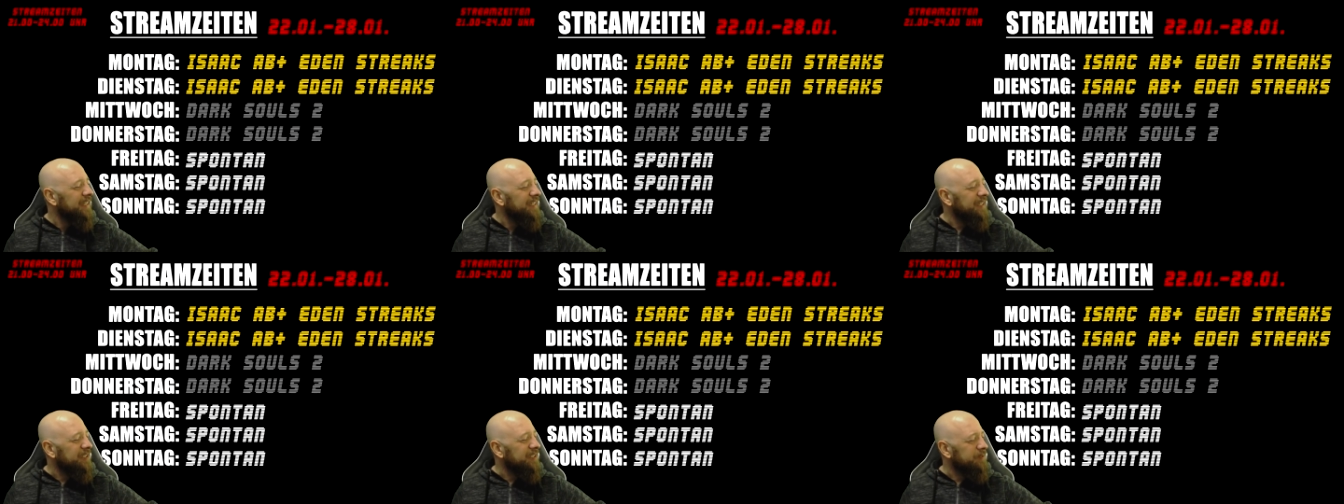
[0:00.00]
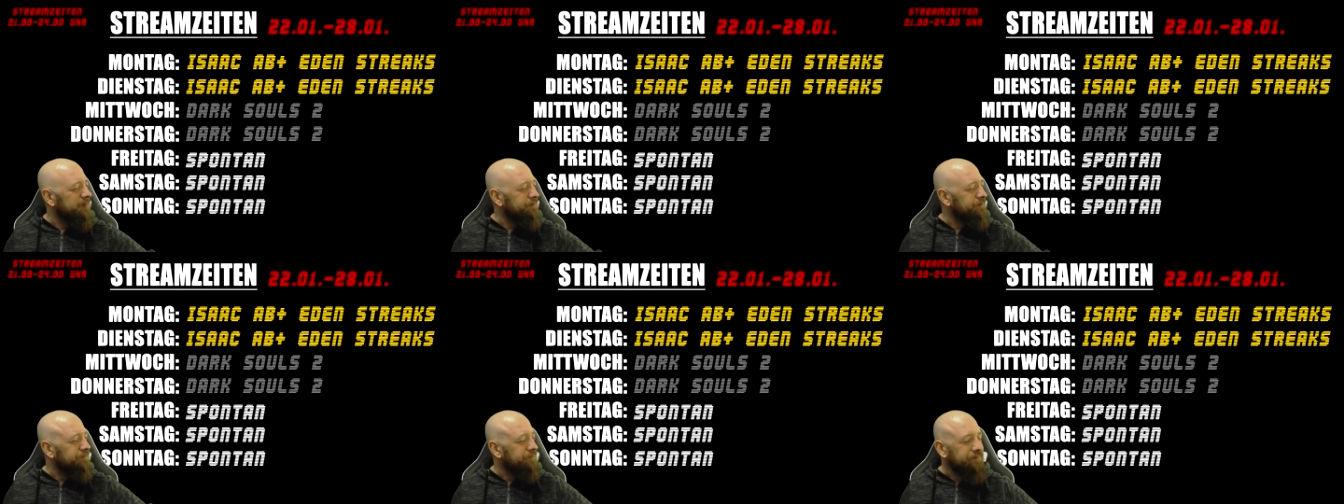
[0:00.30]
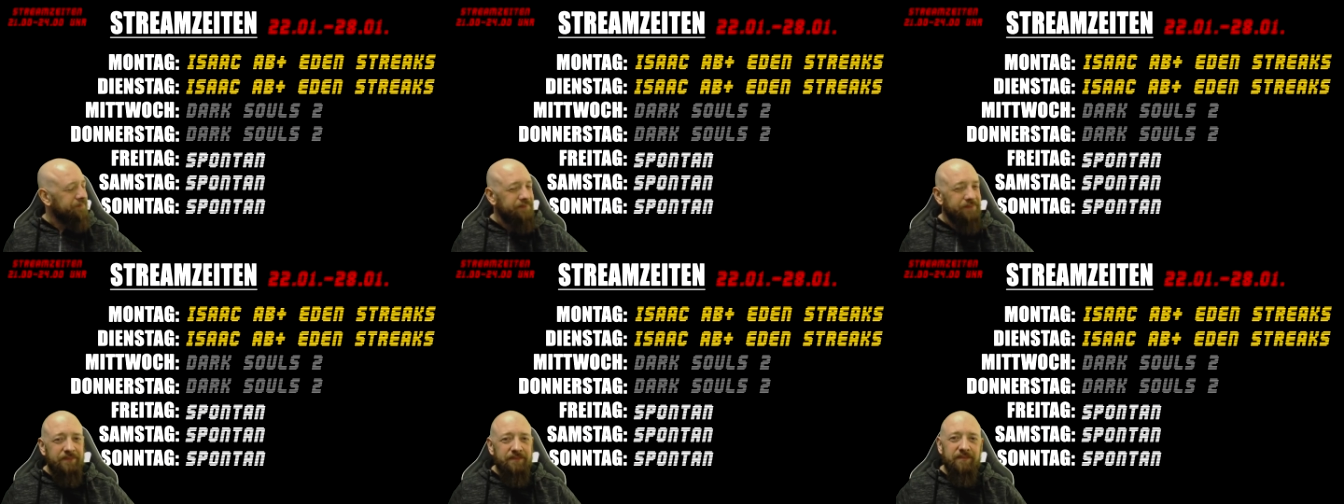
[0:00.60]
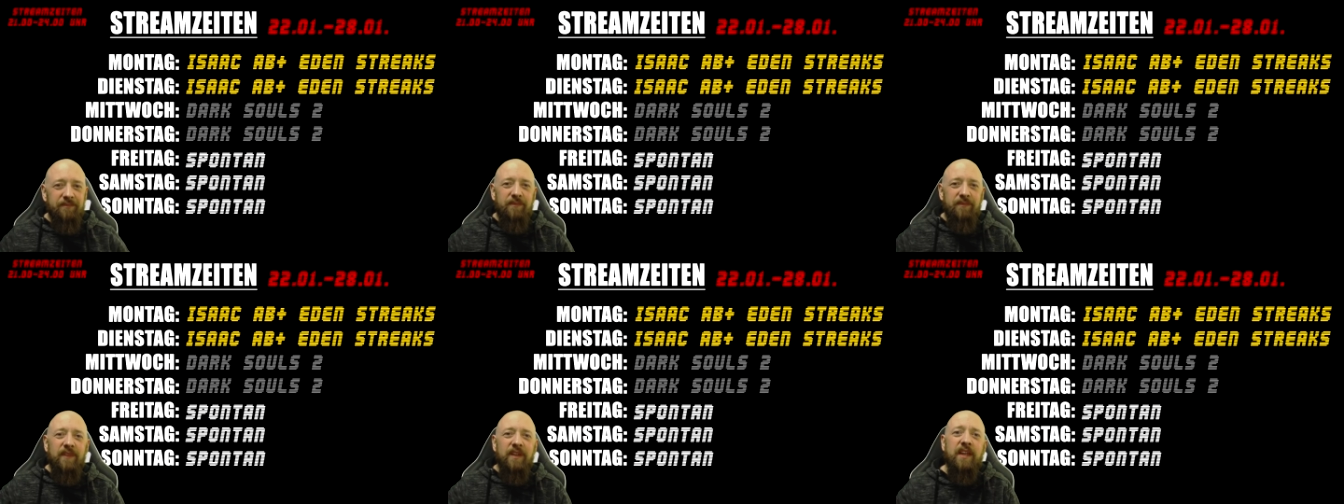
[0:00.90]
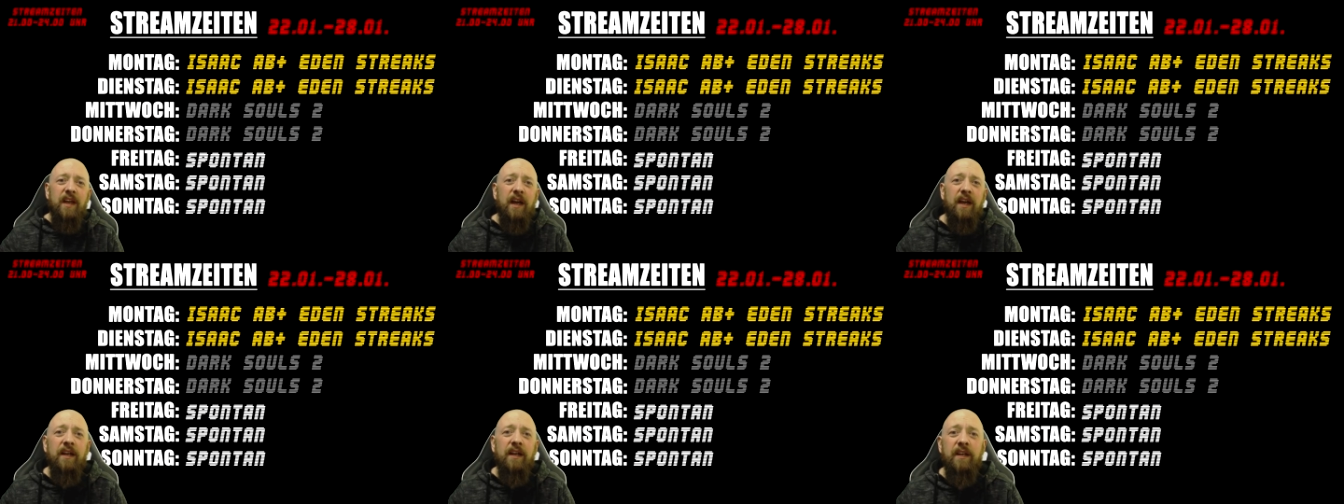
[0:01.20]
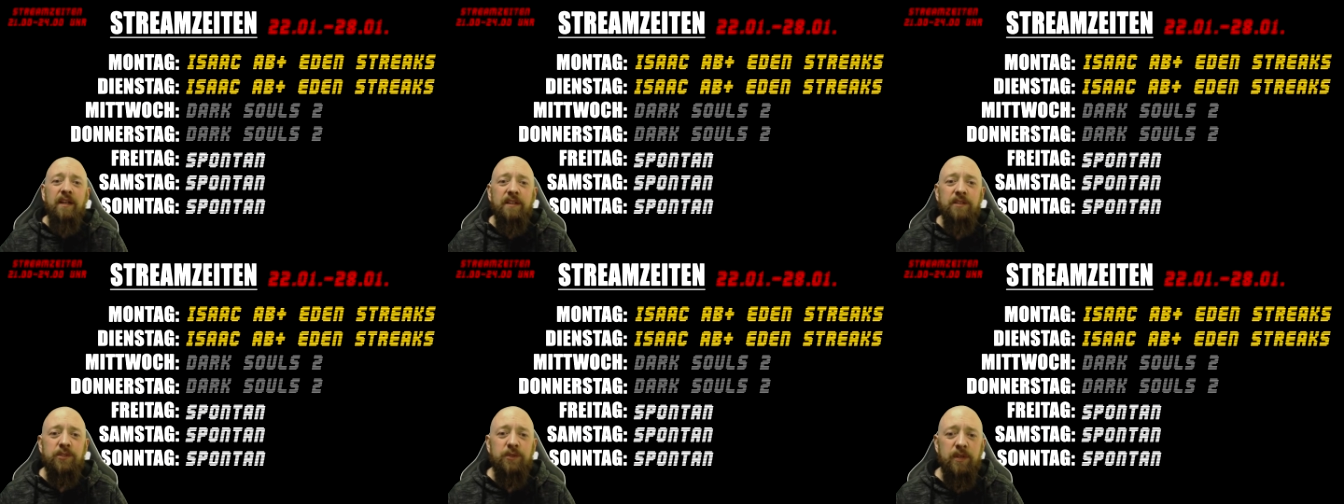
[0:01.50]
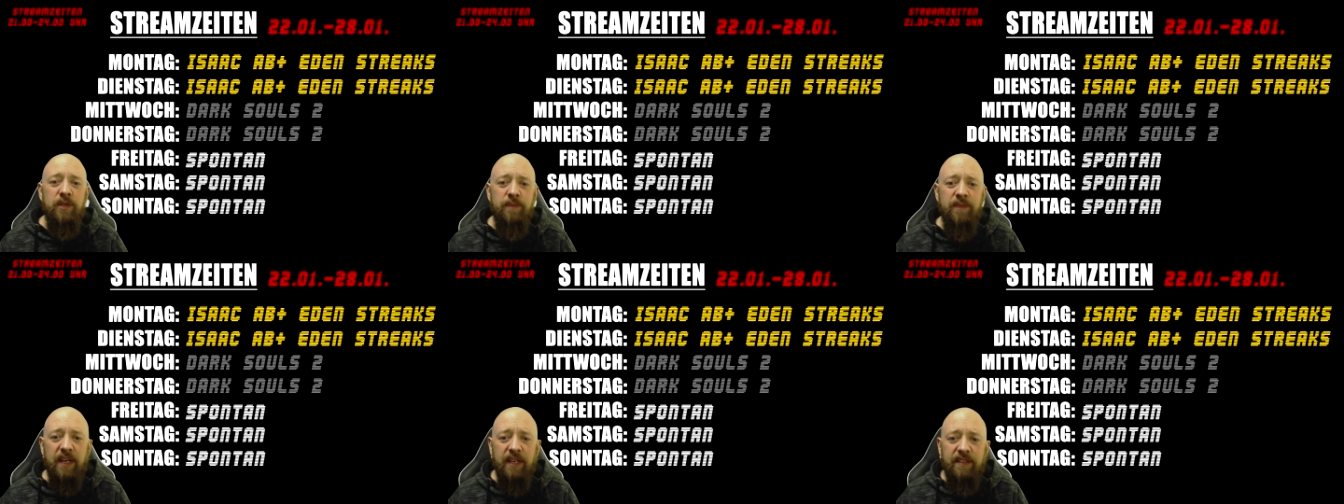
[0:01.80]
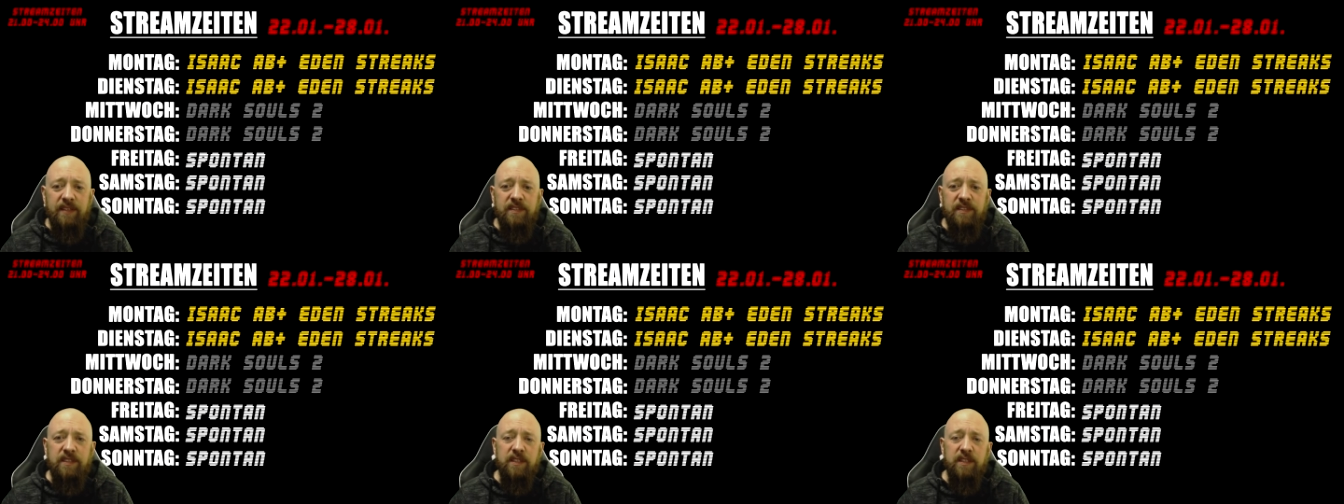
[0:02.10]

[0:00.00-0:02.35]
Ähm, ja, streamtechnisch